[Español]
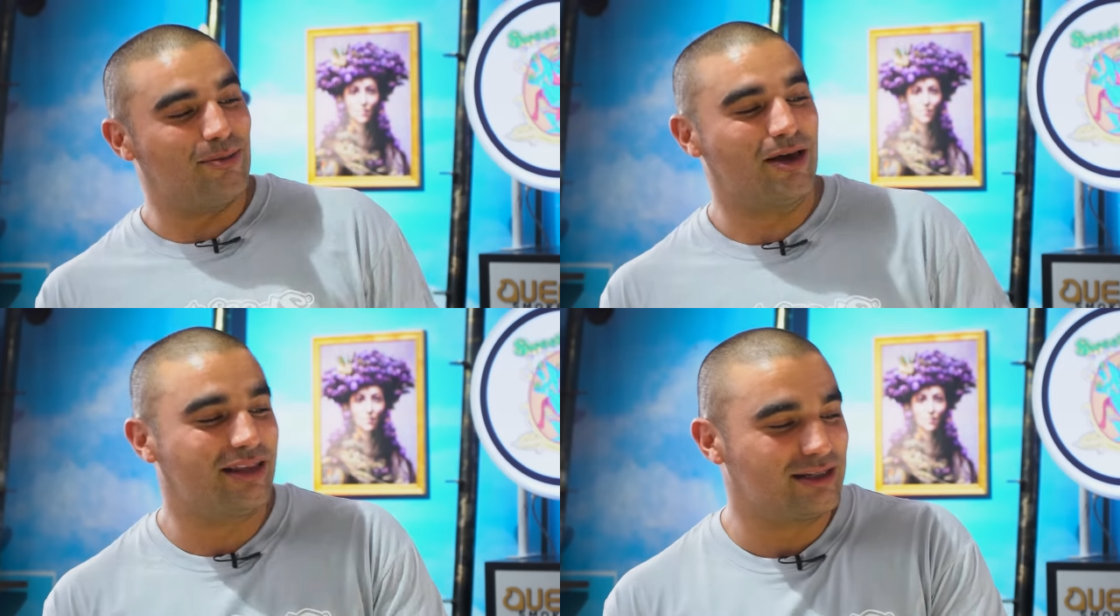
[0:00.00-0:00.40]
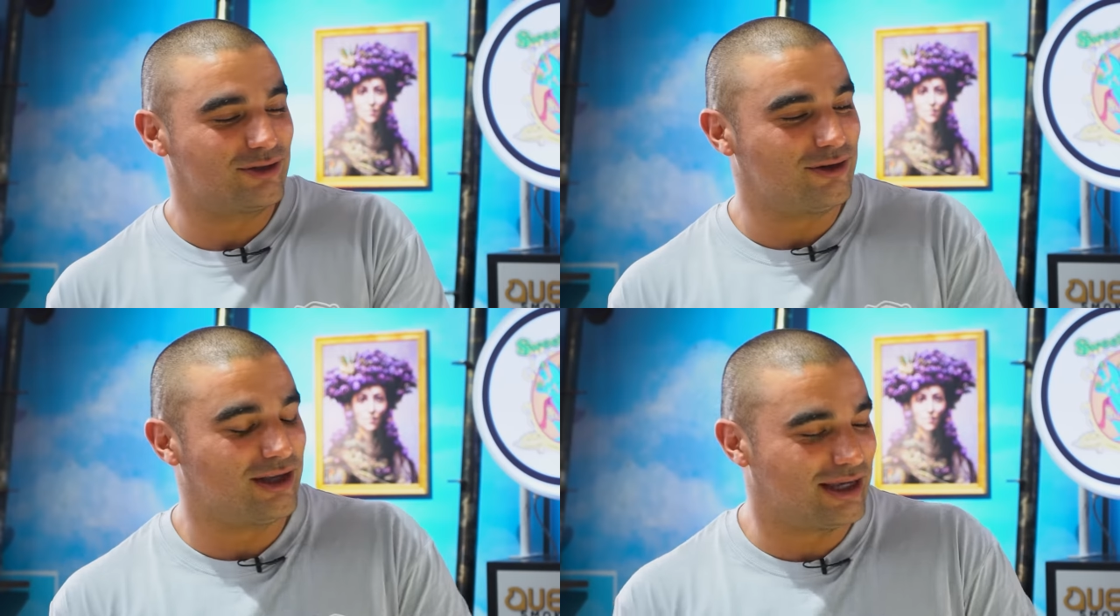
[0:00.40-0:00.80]
además de
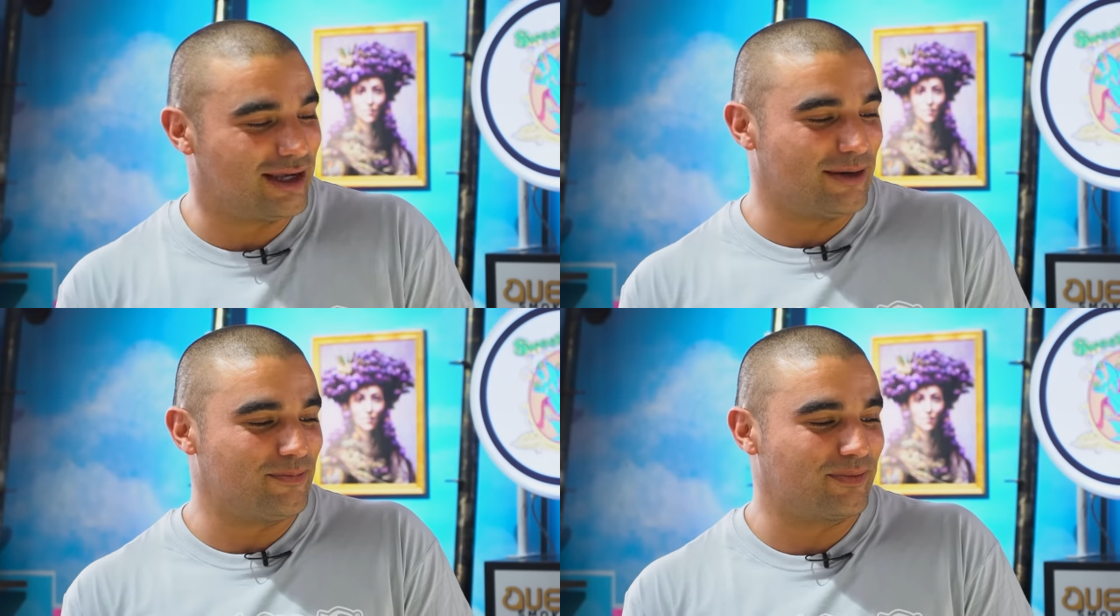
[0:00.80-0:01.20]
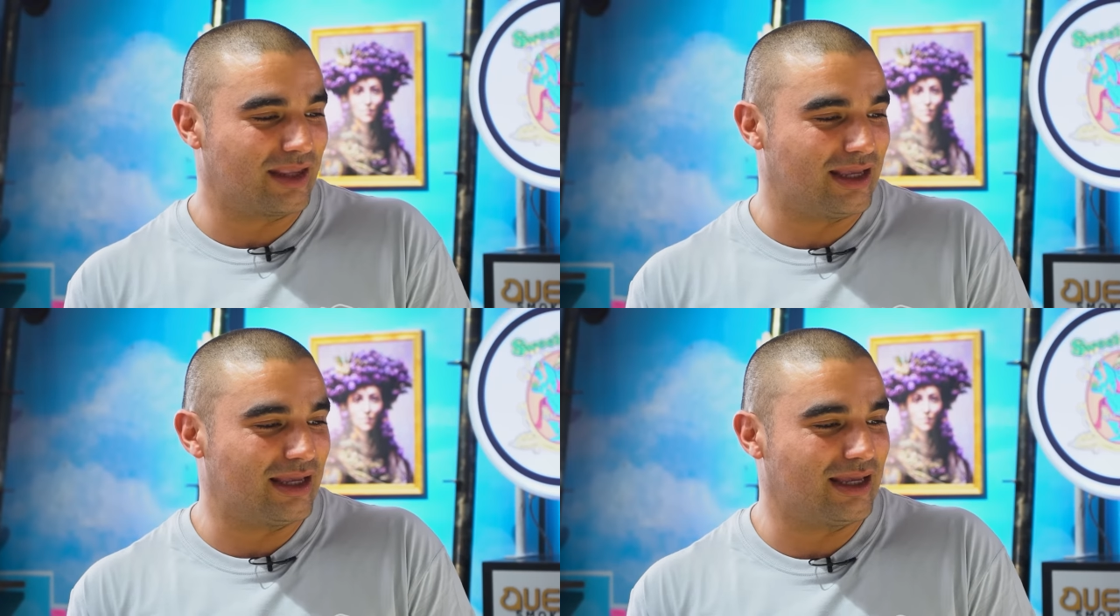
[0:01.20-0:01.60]
eso, eh,
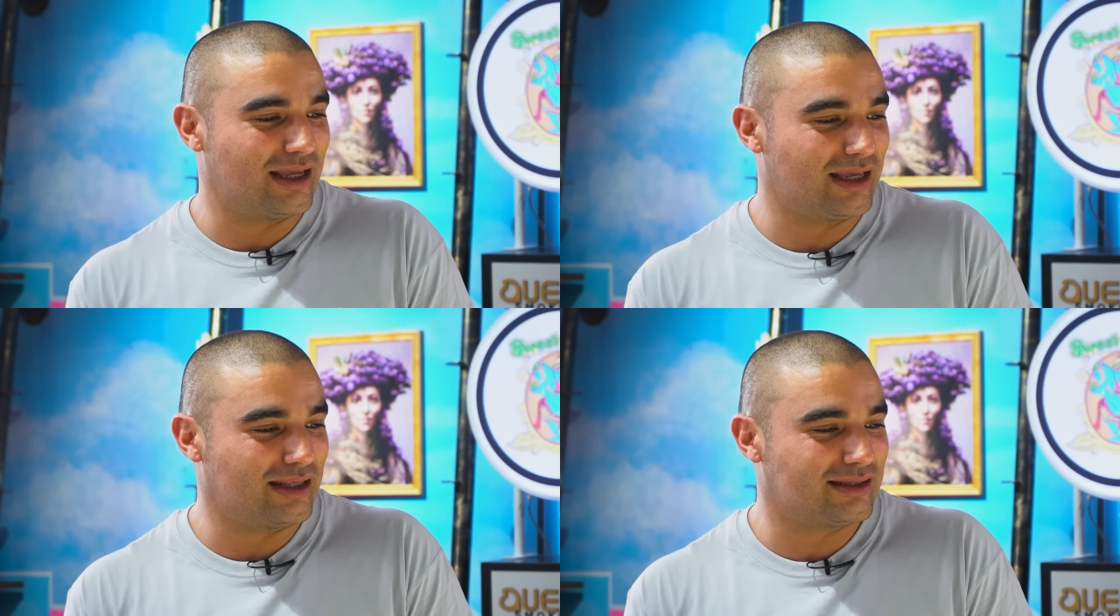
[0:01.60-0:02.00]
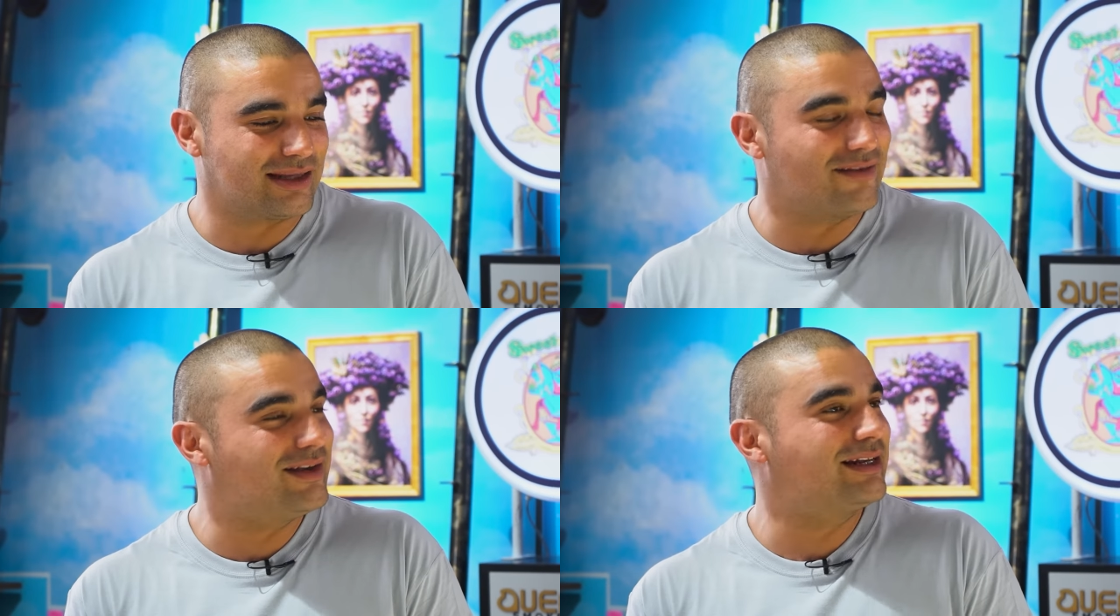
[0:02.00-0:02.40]
eh,
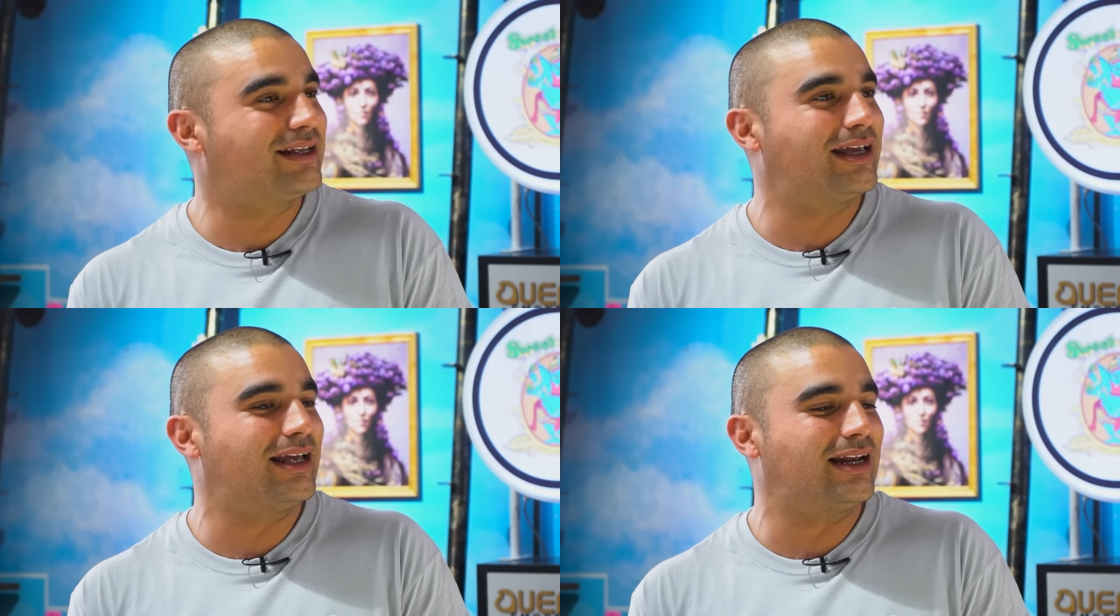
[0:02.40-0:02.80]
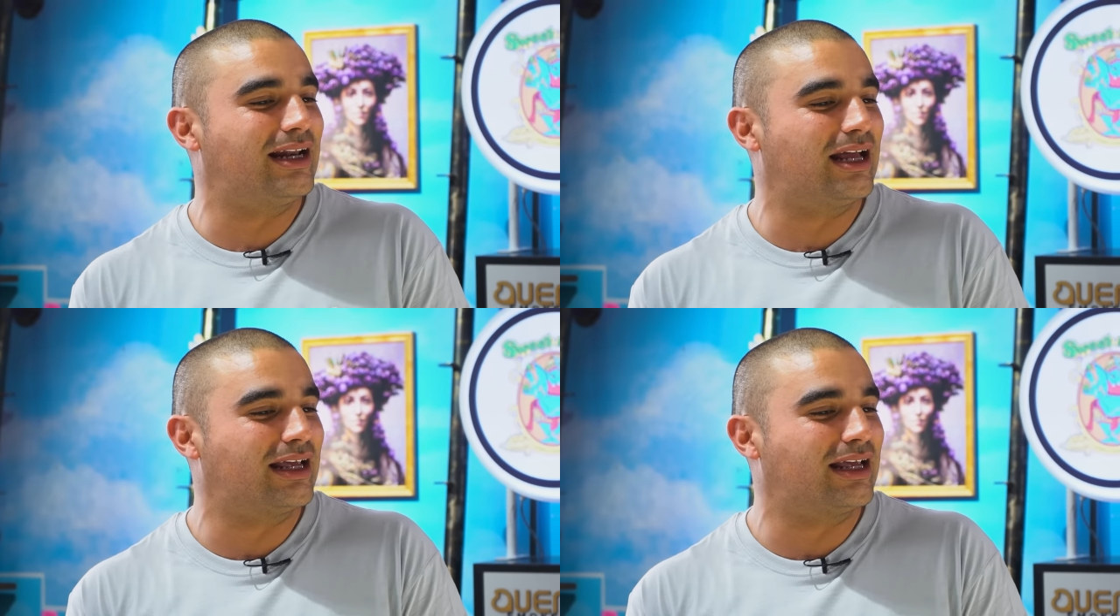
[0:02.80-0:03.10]
saber que,